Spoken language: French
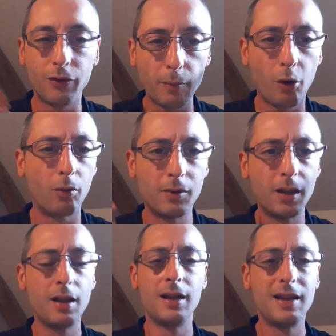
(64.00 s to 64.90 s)
ont vraiment
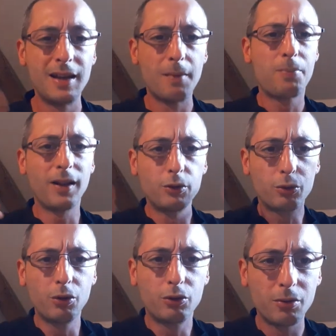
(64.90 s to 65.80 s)
plein de
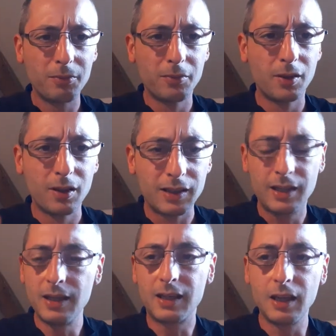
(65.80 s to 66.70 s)
trucs
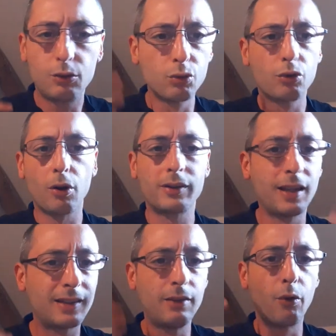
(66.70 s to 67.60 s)
qui, qui, tournent dans leur
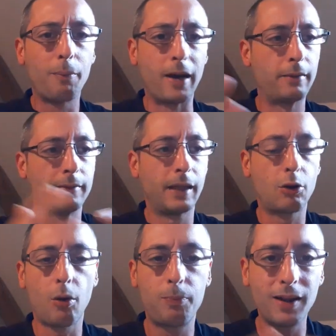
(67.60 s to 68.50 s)
tête, qui vont pas,
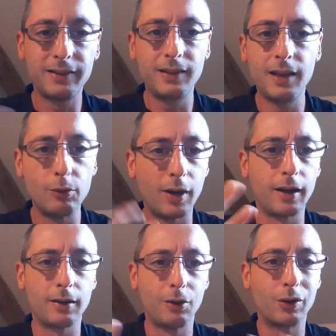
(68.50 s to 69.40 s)
d'accord Plein d'idées
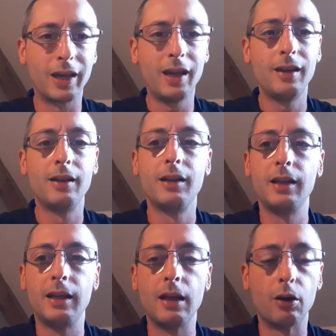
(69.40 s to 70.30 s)
noires, ok
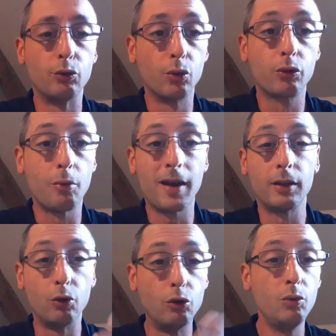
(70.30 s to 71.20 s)
et euh, donc,
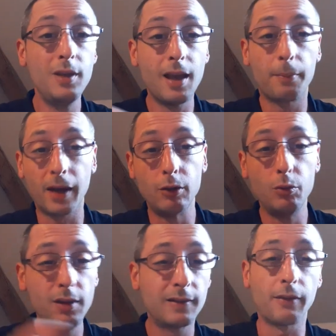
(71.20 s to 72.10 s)
bah, de nuit après
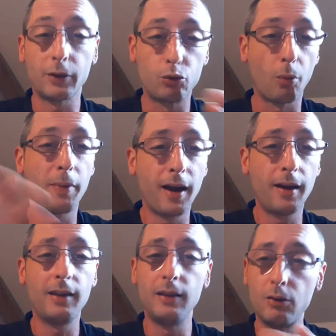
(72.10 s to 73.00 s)
nuit, ça va toujours
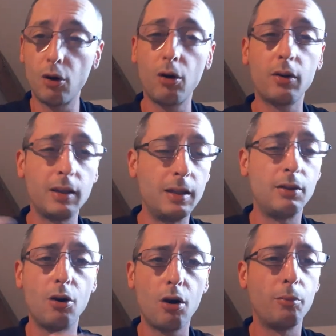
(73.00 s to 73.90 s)
pas. Ils dorment, ils
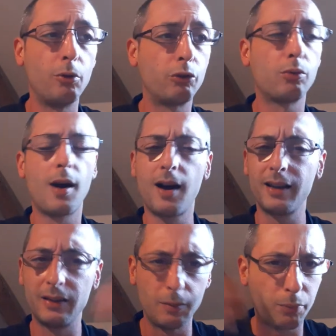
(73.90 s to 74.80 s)
dorment le soir,
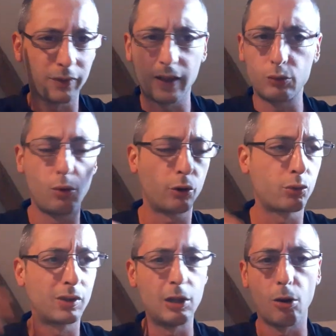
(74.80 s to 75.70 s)
ils pensent à tous leurs
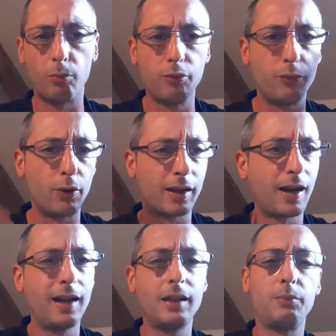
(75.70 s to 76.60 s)
trucs ils leur bouffent le
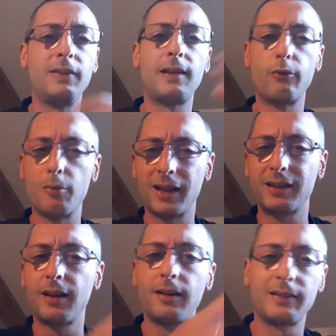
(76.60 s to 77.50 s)
crâne, et puis ils se lèvent le
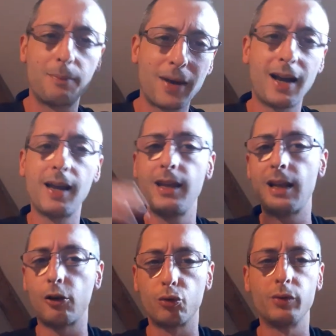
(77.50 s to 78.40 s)
matin, et c'est pareil,
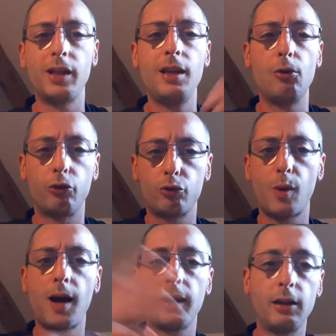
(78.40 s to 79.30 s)
la journée, le
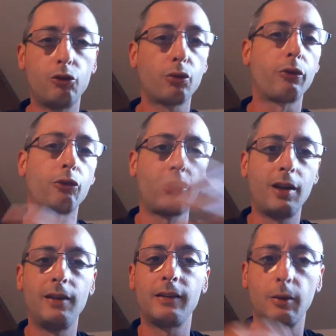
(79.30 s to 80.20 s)
soir, et les jours
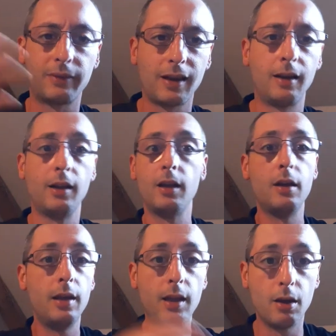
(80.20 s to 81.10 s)
s'enchaînent, et c'est comme ça.
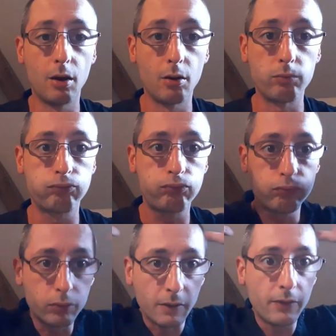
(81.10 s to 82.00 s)
Et euh,
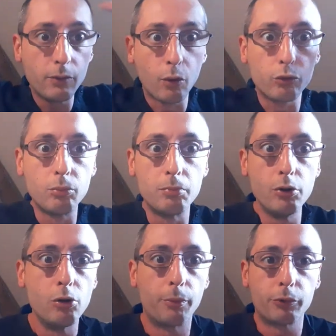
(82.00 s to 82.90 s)
ils vivent dans une
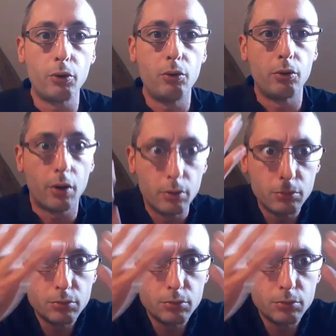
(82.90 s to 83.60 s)
bulle obscure.